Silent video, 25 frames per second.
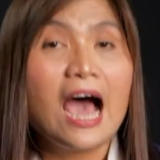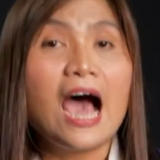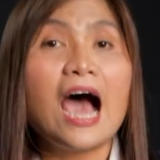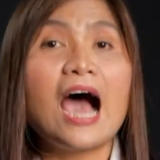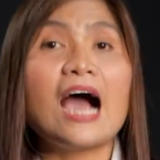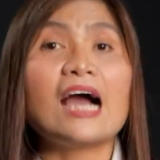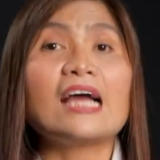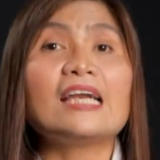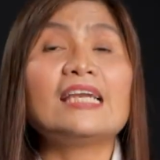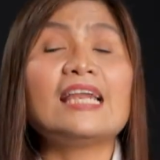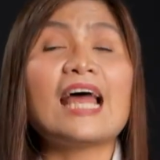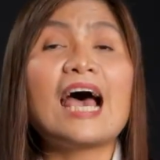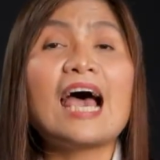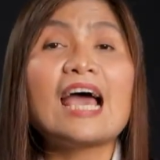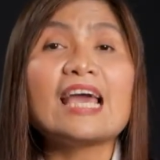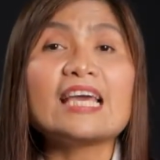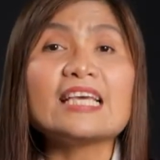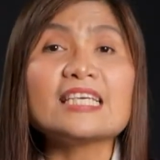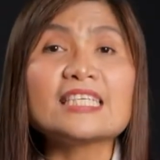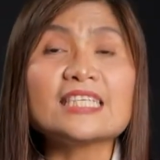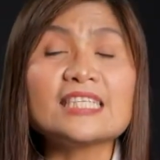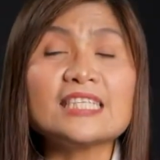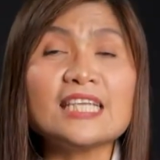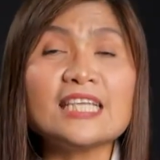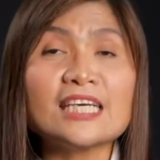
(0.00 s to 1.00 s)
Ang
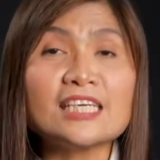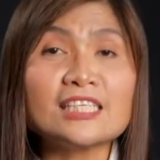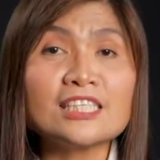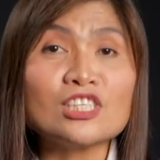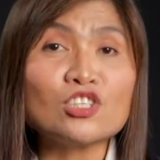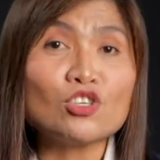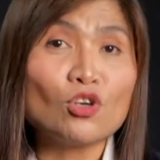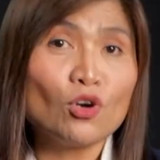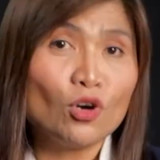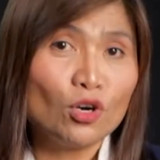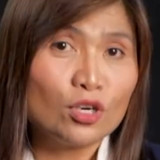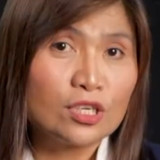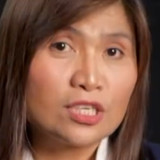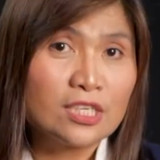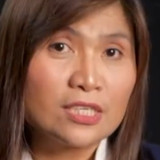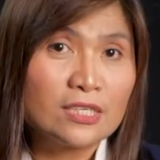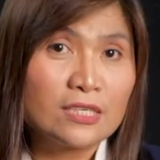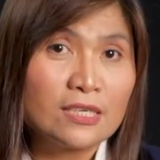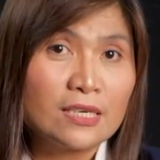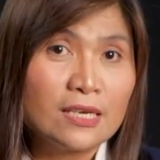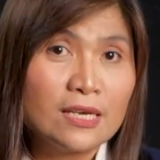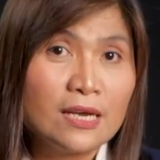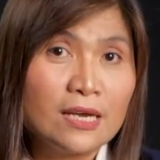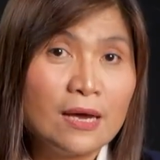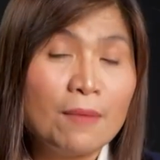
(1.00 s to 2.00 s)
nais ng
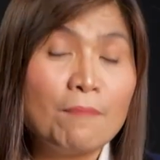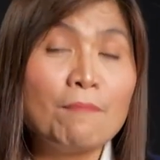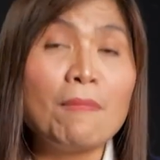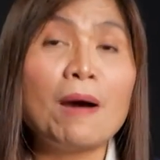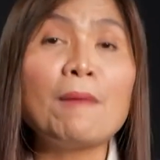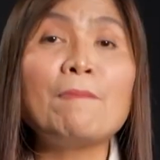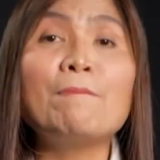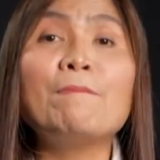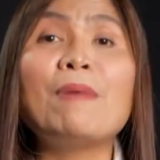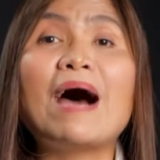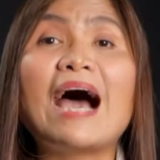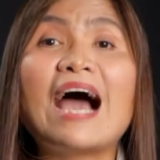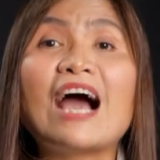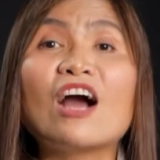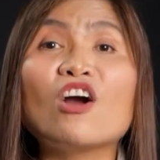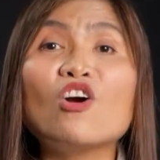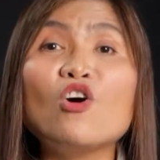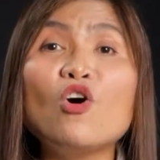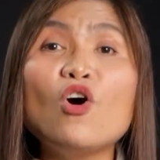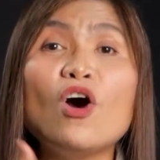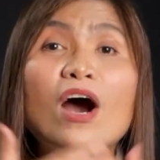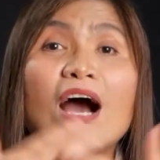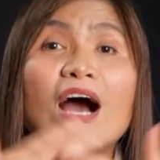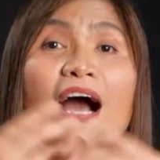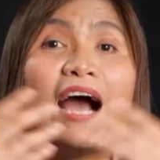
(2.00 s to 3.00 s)
Diyos,
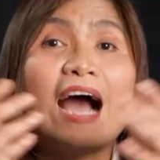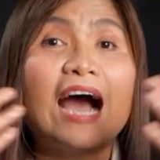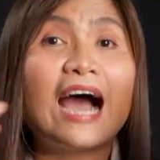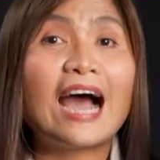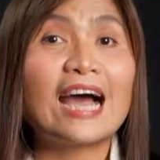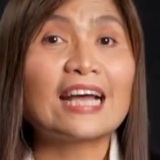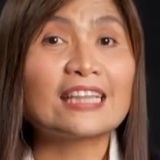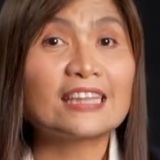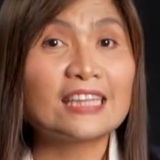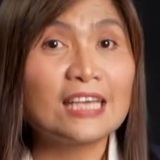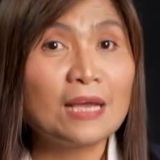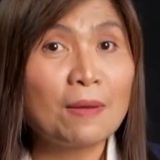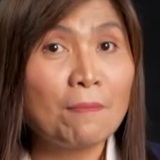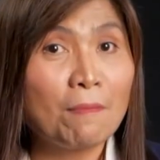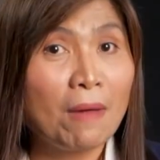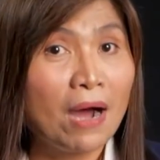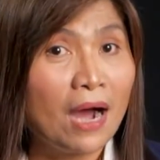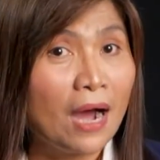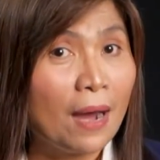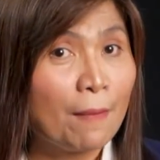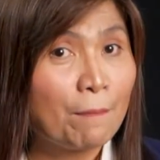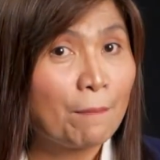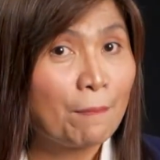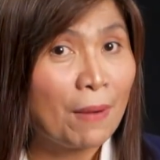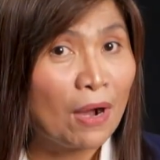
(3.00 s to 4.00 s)
mabago ang ating
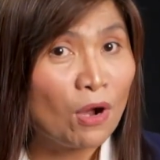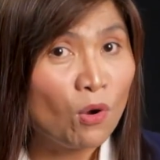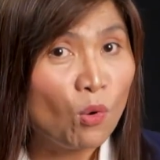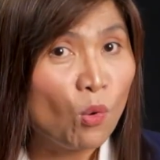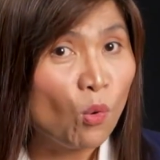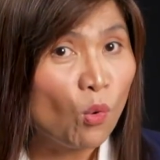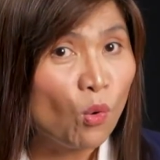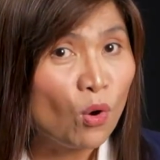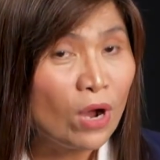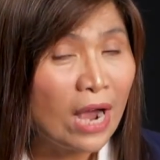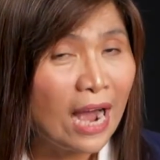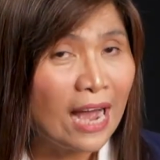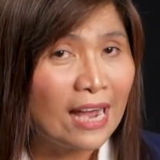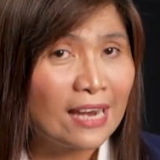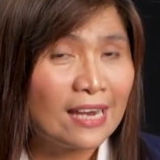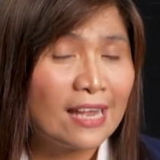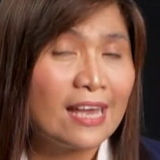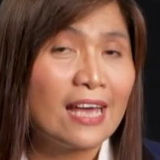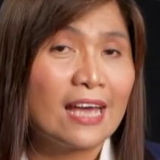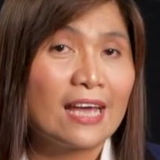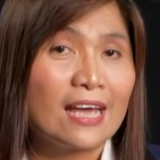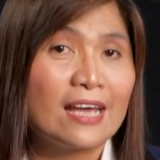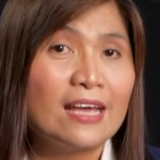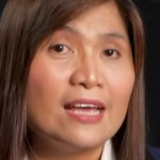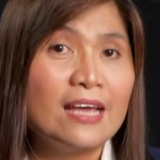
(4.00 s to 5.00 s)
mga
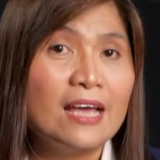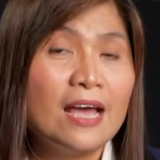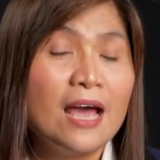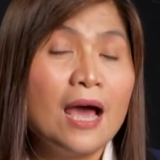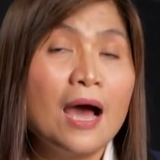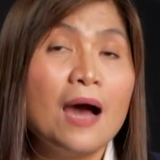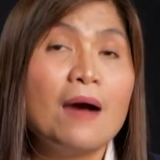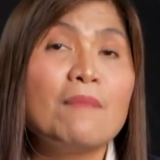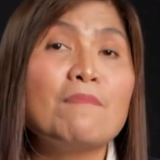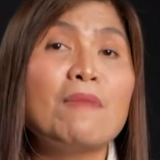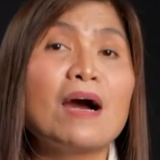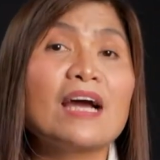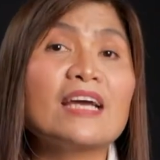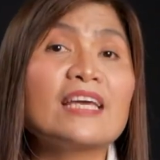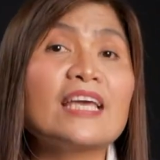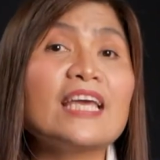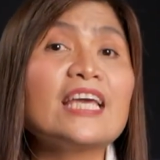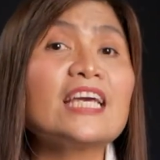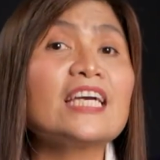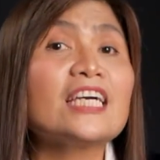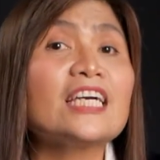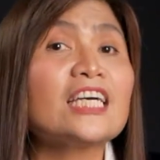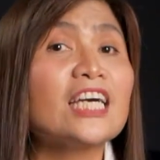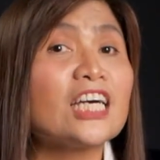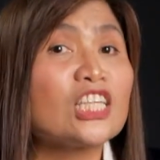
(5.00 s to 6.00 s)
pag-uugali
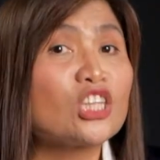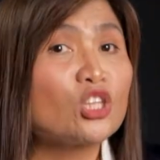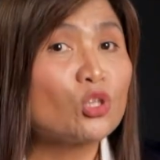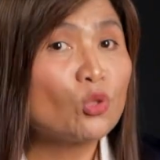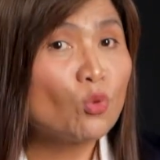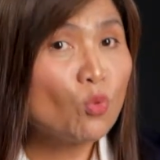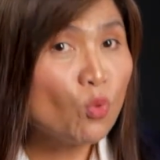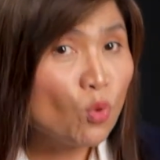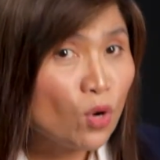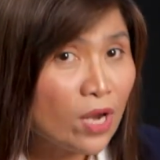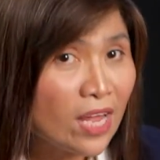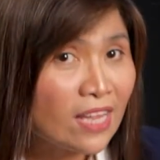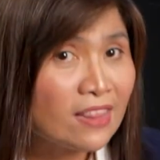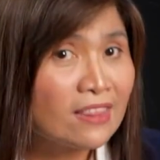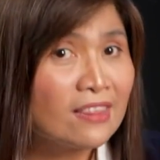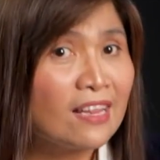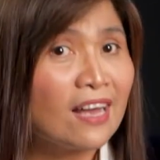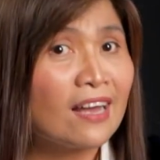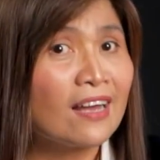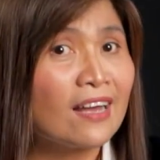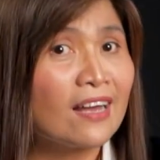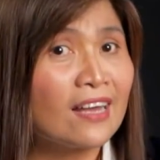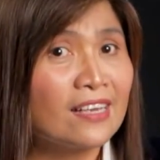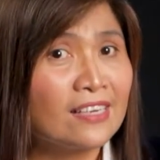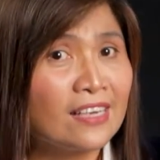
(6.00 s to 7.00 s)
maging katulad
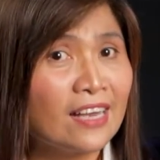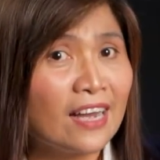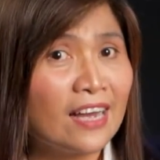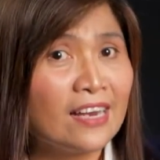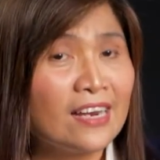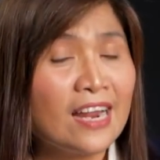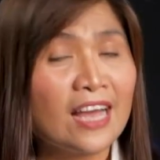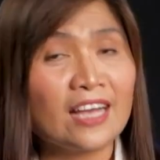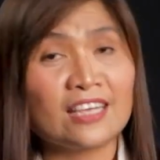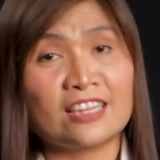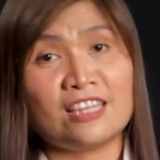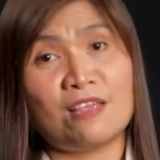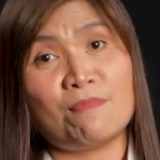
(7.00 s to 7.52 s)
ng kanyang anak.